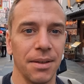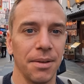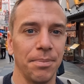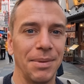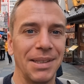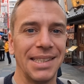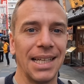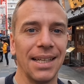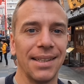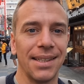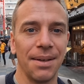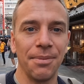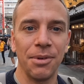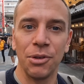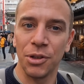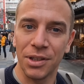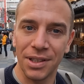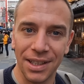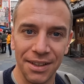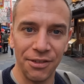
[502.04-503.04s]
Bis jetzt haben wir
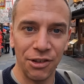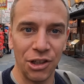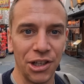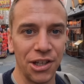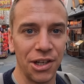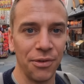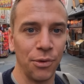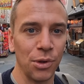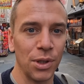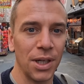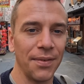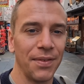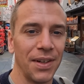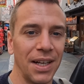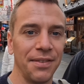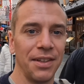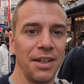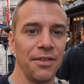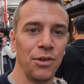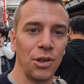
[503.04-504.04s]
uns äh, wirklich gewundert,
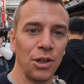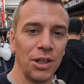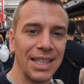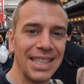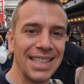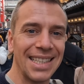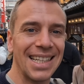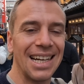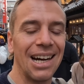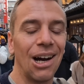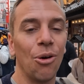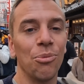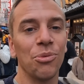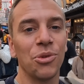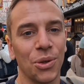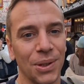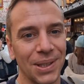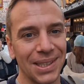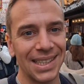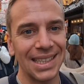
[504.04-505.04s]
weil wir wirklich kaum
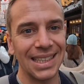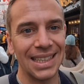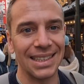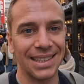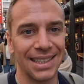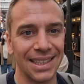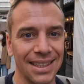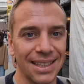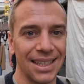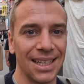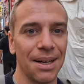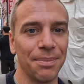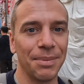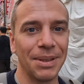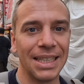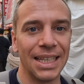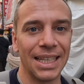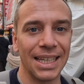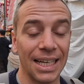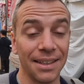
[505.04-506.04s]
Touristen gesehen haben
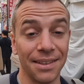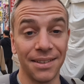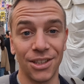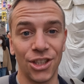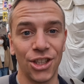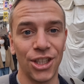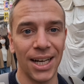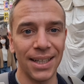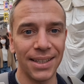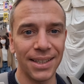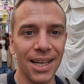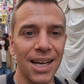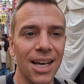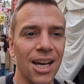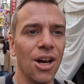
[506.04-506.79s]
in der ganzen Stadt.